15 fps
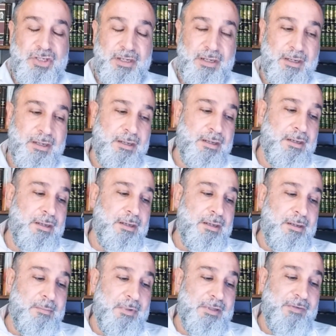mit, welcher,
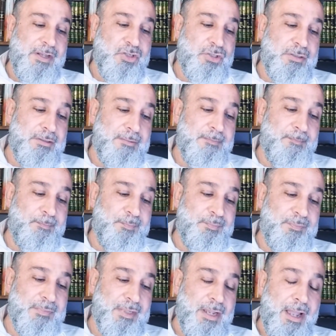mit welchen
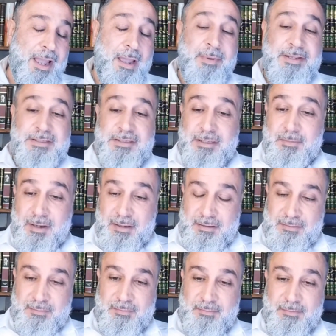
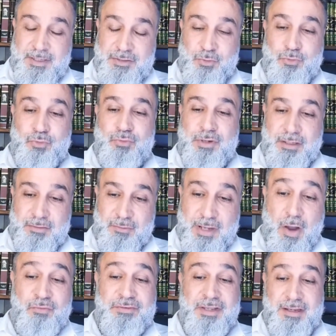Arbeitsgeber man zu tun hat oder
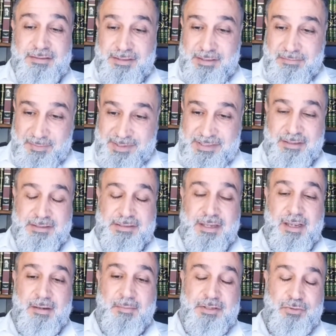auch
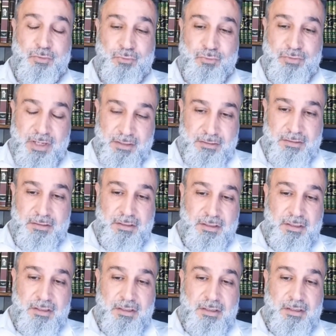Auftragsgeber besser gesagt, man zu
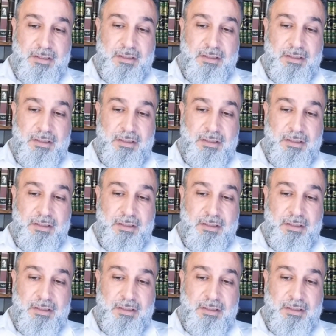tun hat.